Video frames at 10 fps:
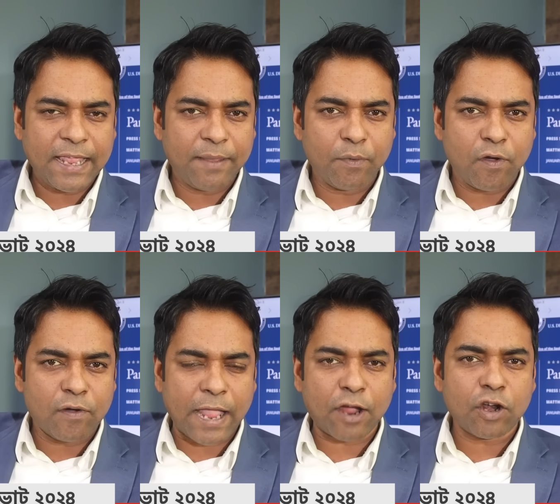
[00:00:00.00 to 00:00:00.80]
এবং
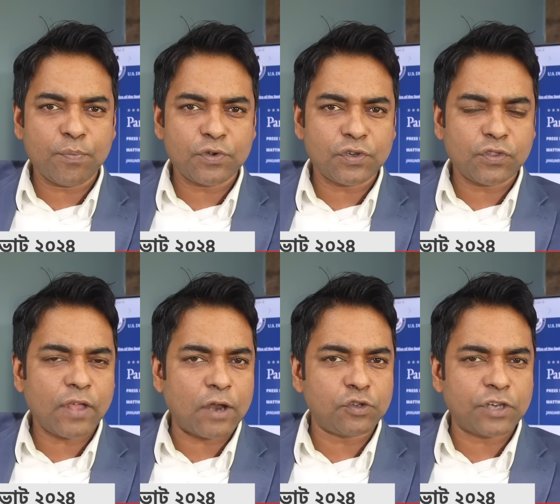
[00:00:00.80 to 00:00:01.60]
এখনও পর্যন্ত
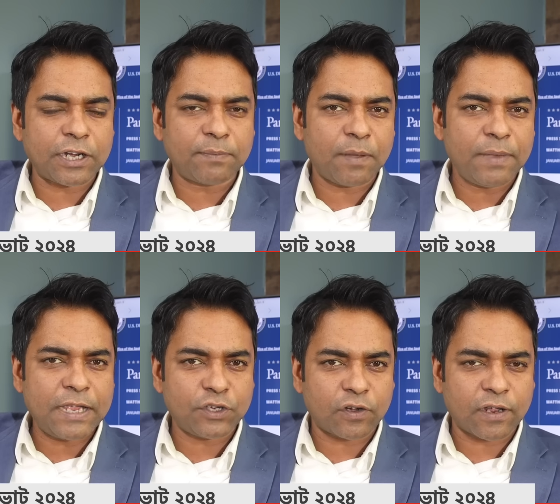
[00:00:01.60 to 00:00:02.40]
আনুষ্ঠানিকভাবে
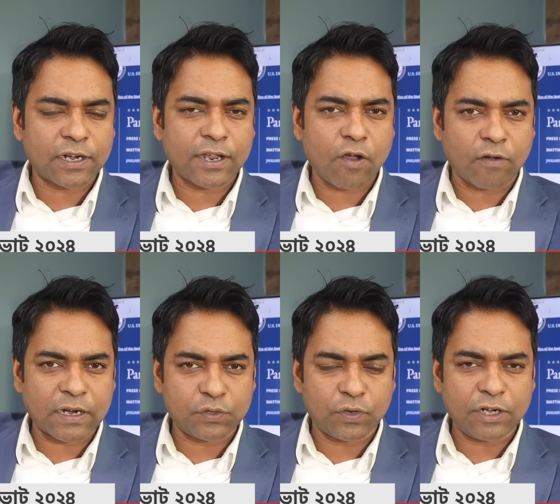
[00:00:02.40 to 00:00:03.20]
এই সরকারকে
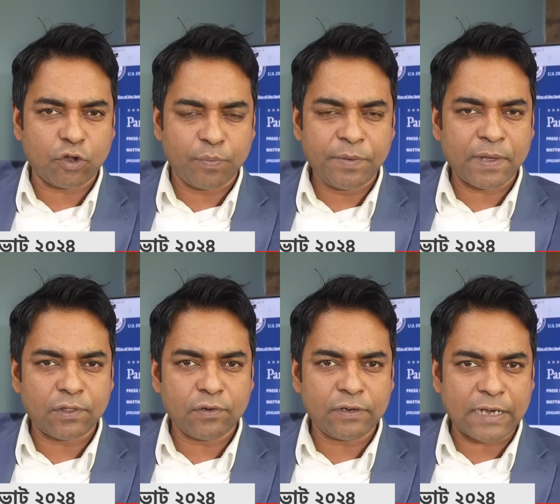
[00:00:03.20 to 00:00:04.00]
কংগ্রাচুলেট
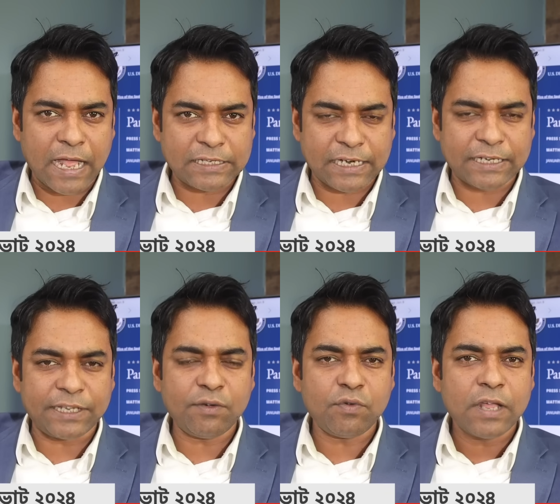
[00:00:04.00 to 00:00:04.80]
অভিবাদন না
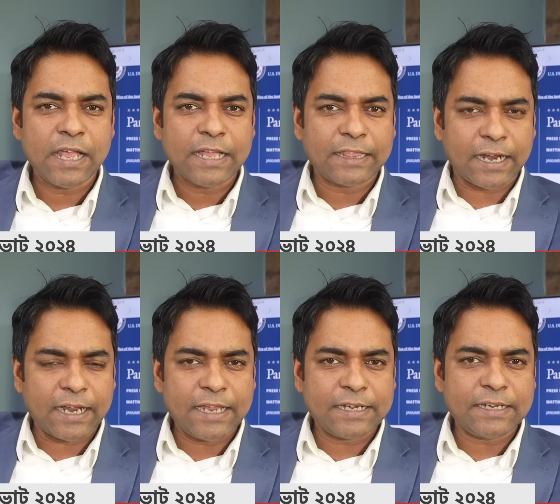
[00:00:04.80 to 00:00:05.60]
জানিয়েও
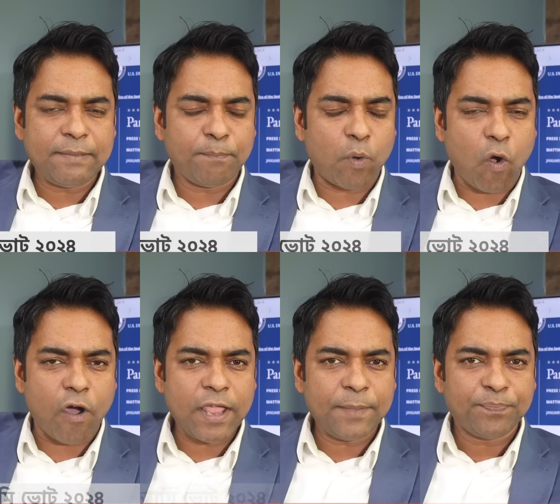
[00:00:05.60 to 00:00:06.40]
তারা একটি
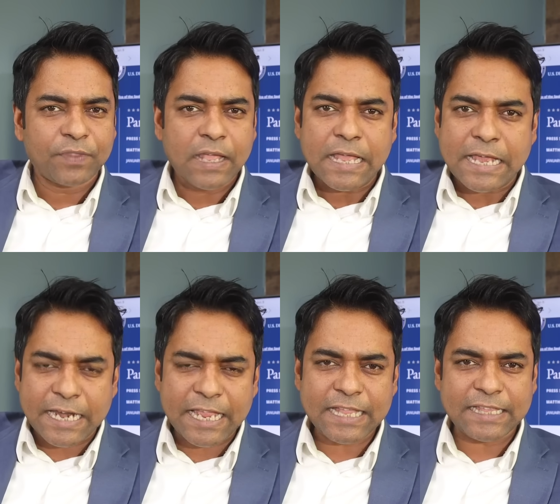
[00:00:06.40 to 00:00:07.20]
ভয়
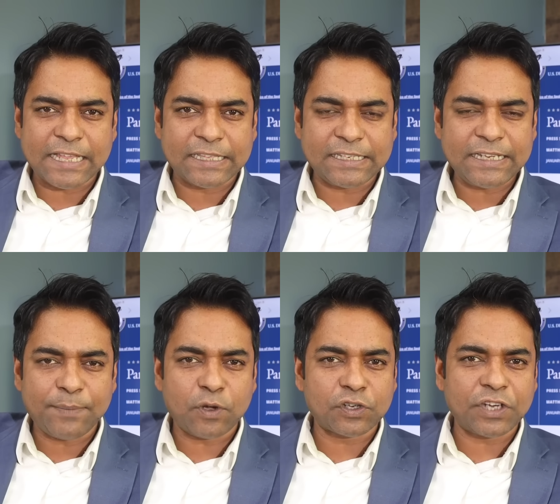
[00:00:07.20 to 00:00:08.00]
রেখে দিয়েছে
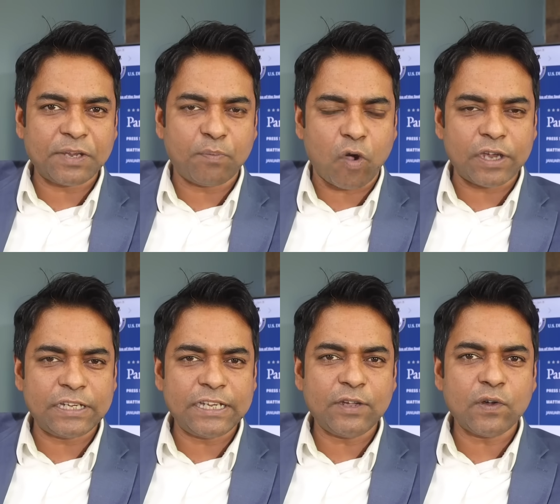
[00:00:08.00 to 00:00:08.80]
এবং সেই
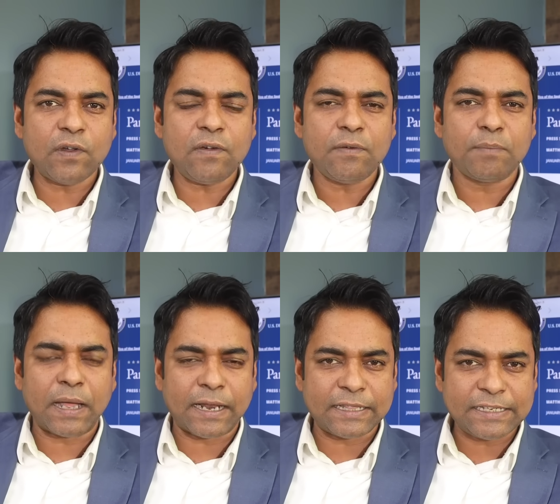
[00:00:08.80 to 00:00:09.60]
ভয়টি হলো
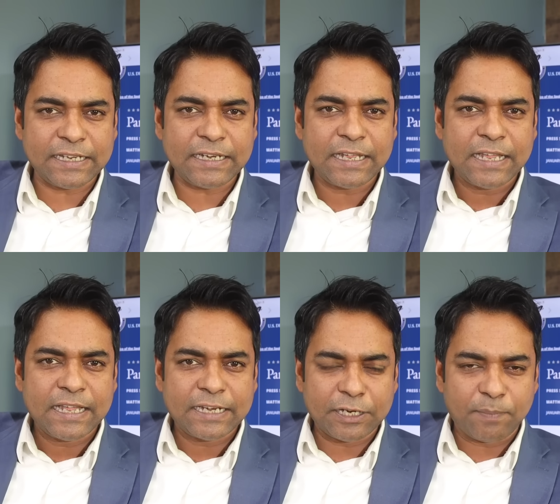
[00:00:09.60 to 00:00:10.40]
বাংলাদেশের
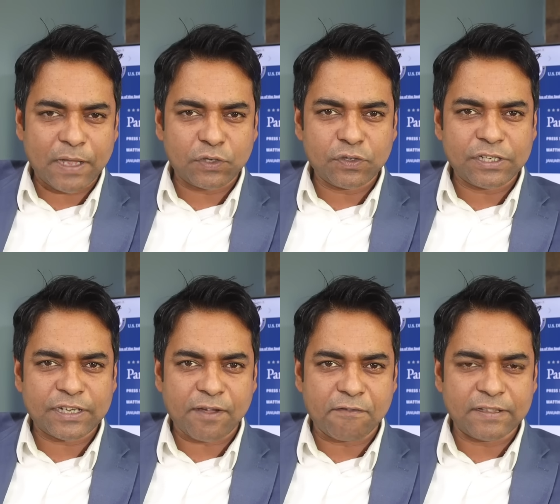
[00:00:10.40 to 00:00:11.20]
নির্বাচন
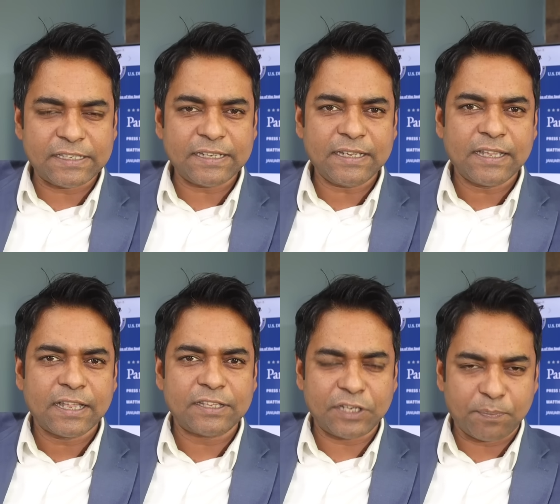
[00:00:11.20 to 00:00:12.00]
যেটা হয়েছে
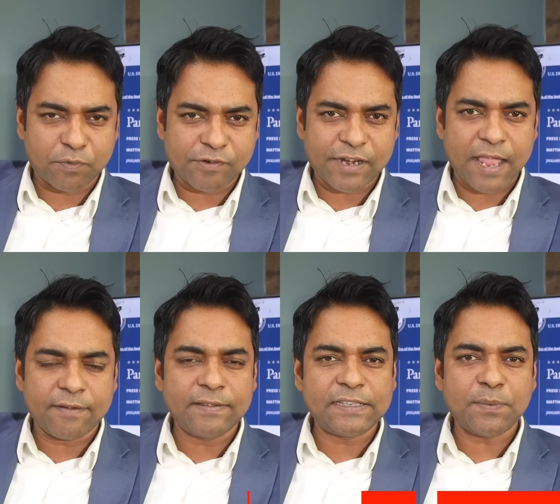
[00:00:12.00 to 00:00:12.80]
যে
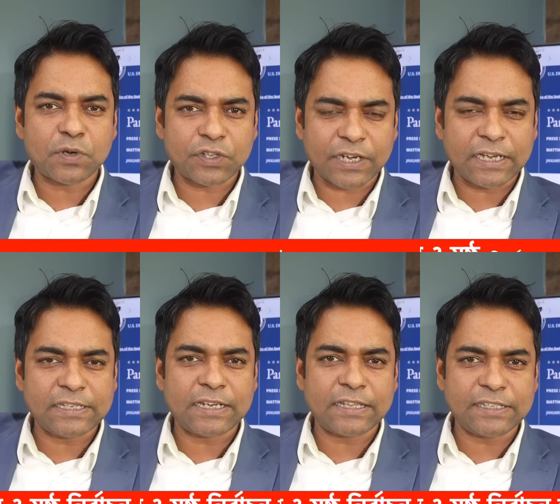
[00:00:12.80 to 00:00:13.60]
প্রক্রিয়ায় হয়েছে এবং শেখ
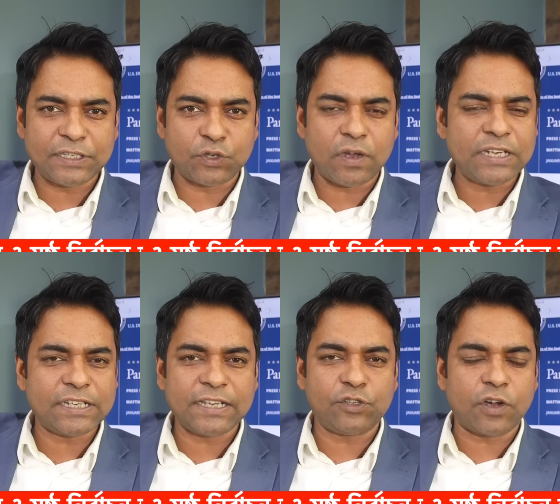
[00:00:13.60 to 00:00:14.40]
হাসিনার যে জয়
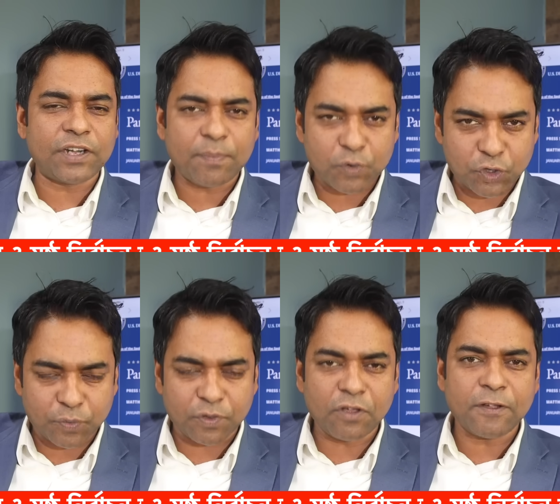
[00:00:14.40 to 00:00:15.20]
সেই জয়টা
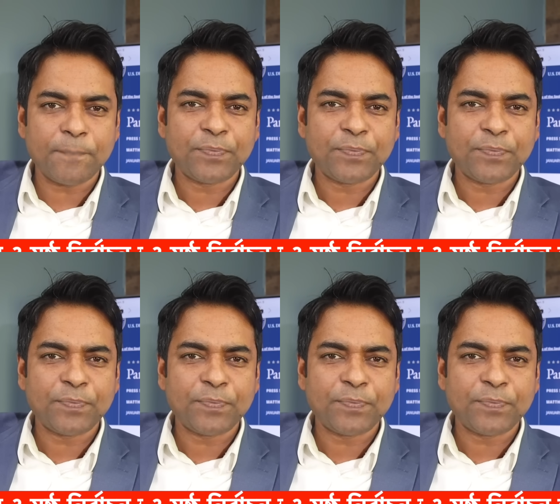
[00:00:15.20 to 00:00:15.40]
প্রশ্নবোধক